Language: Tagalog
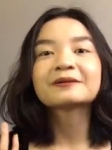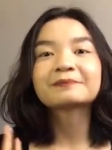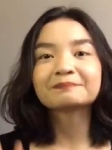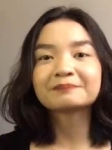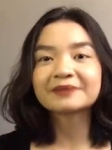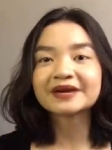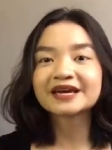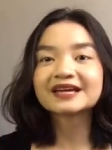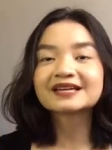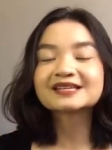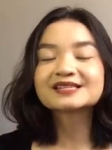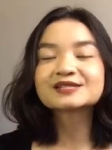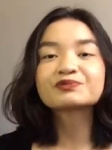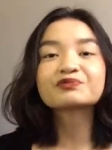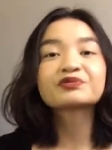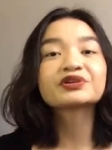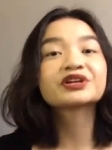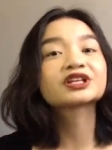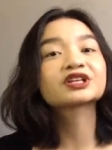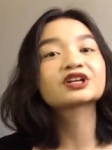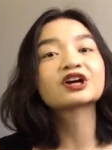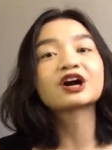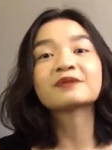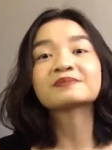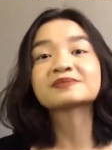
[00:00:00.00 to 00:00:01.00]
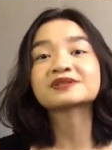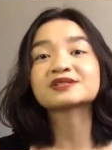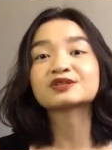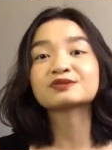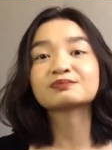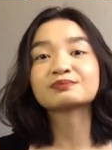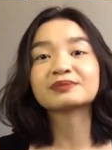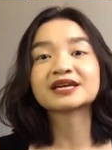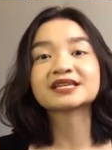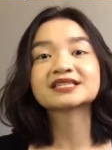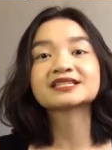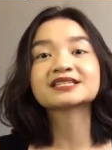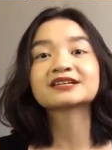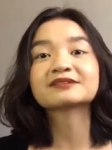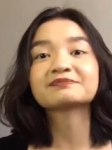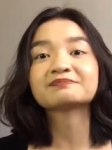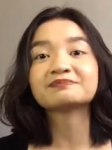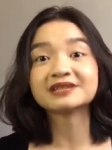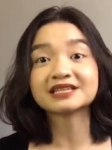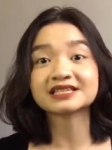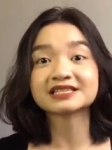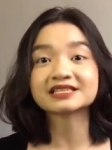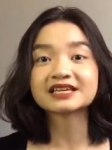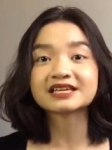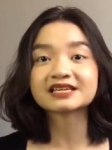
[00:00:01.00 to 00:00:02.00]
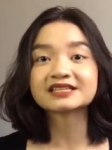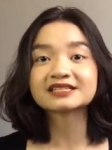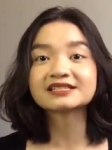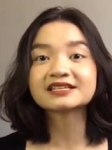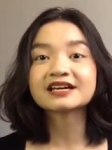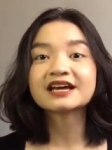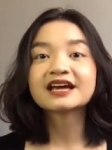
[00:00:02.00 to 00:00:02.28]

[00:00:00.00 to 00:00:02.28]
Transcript: picks when it comes to basic pieces.